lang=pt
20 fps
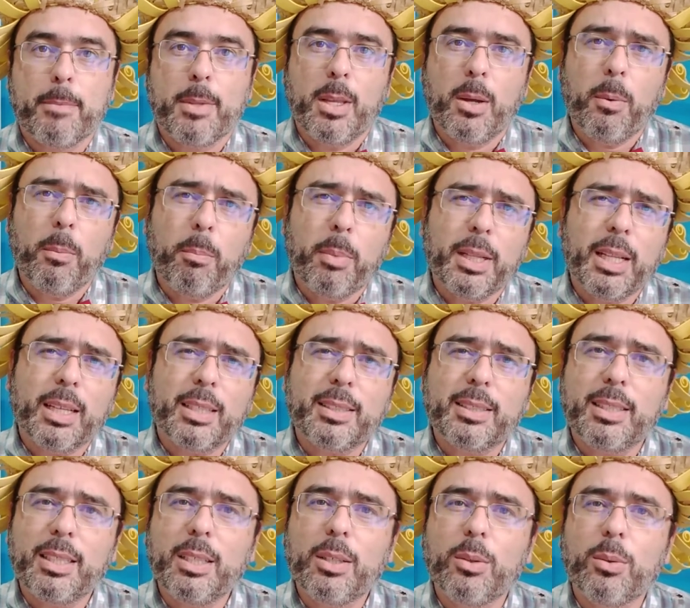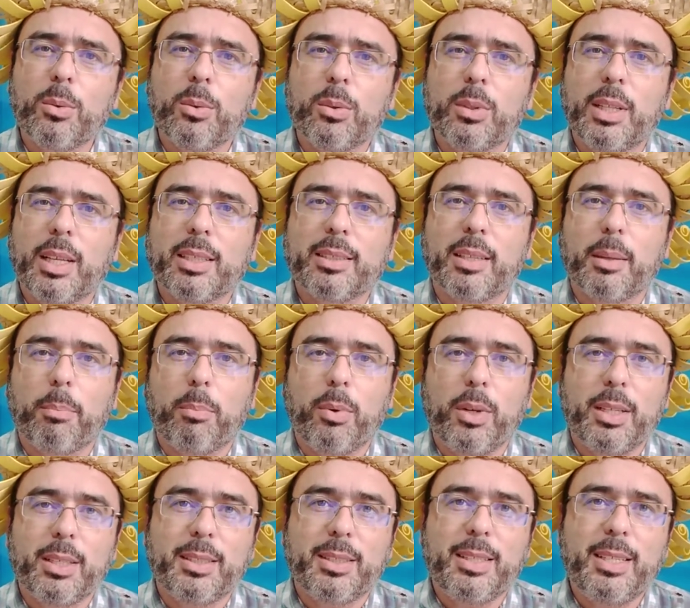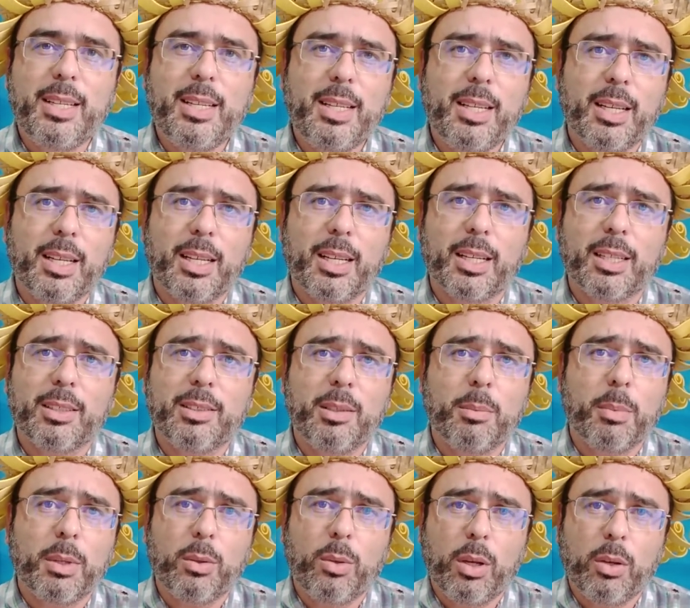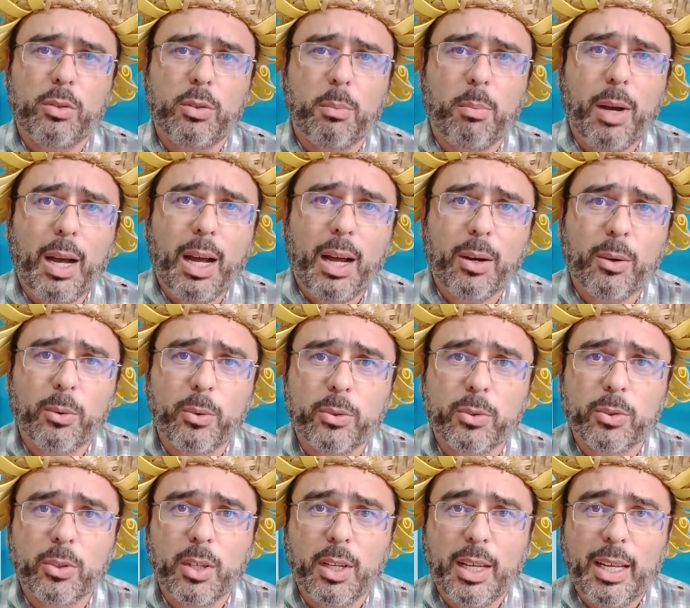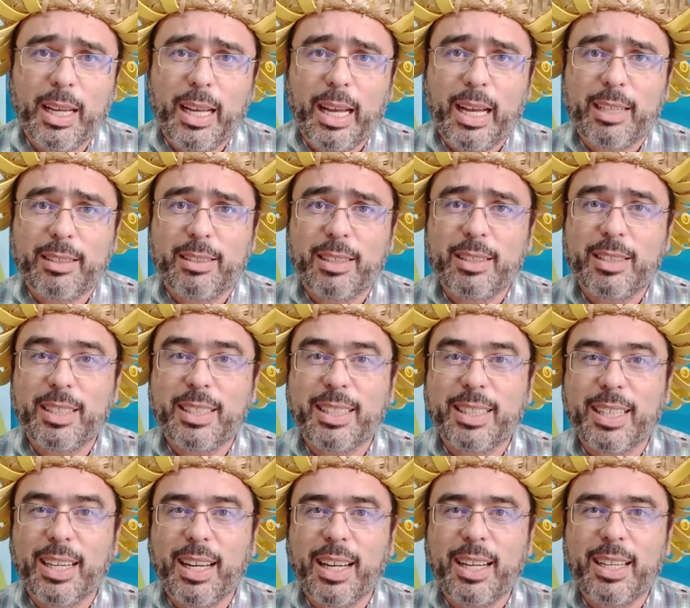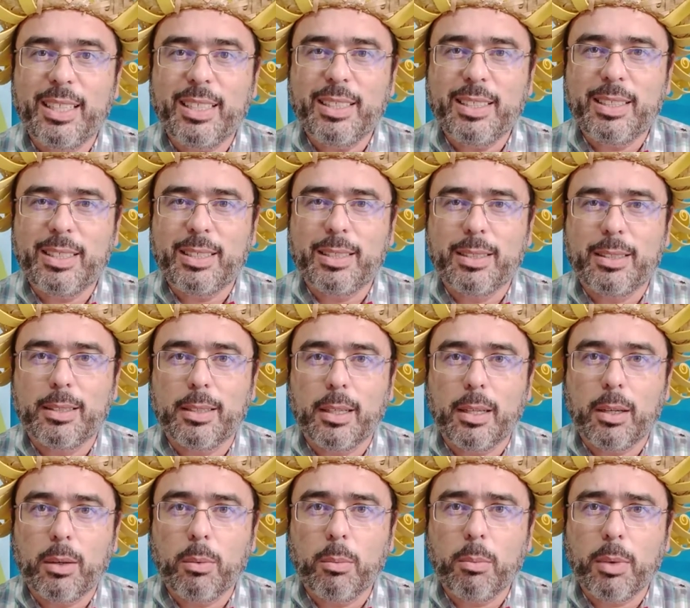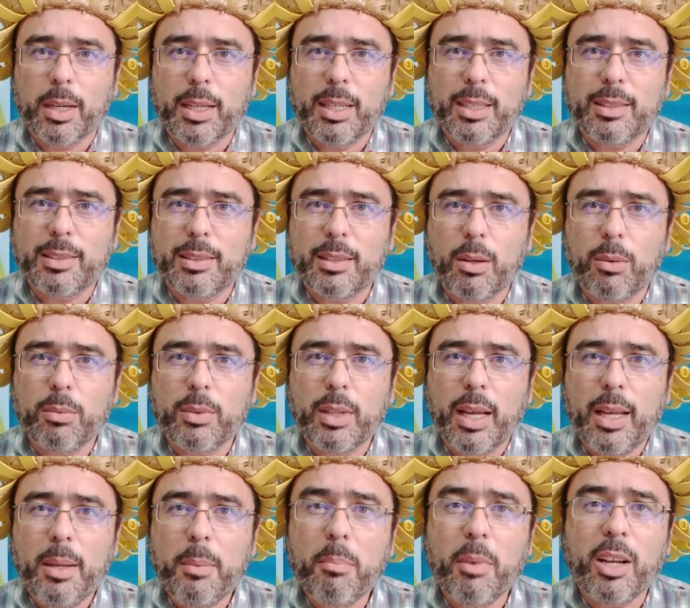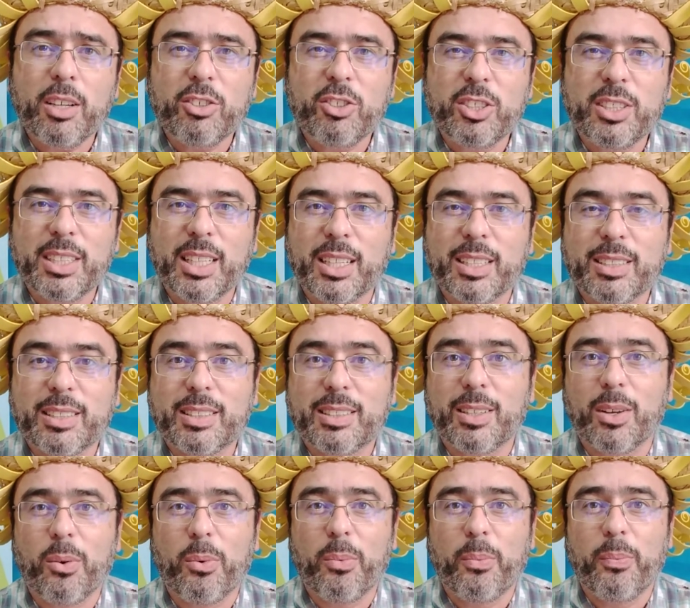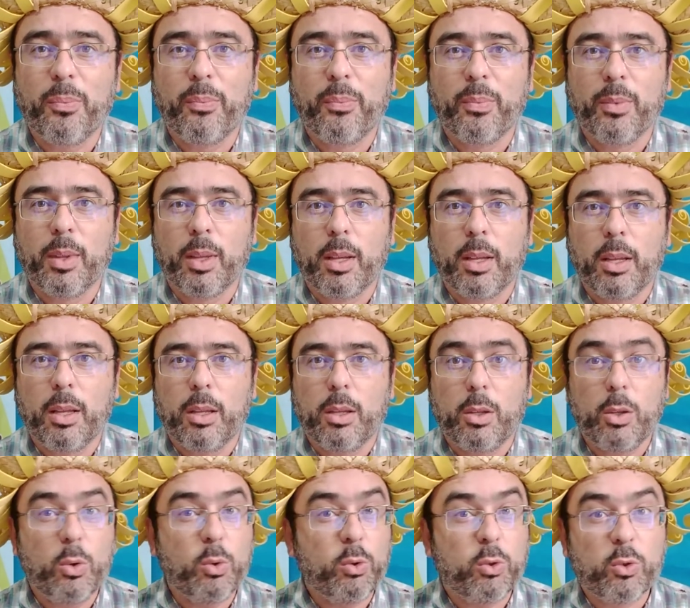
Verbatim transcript: é um pedacinho dessa poesia de Manuel de Barros, a gente traz uma questão da imaginação e os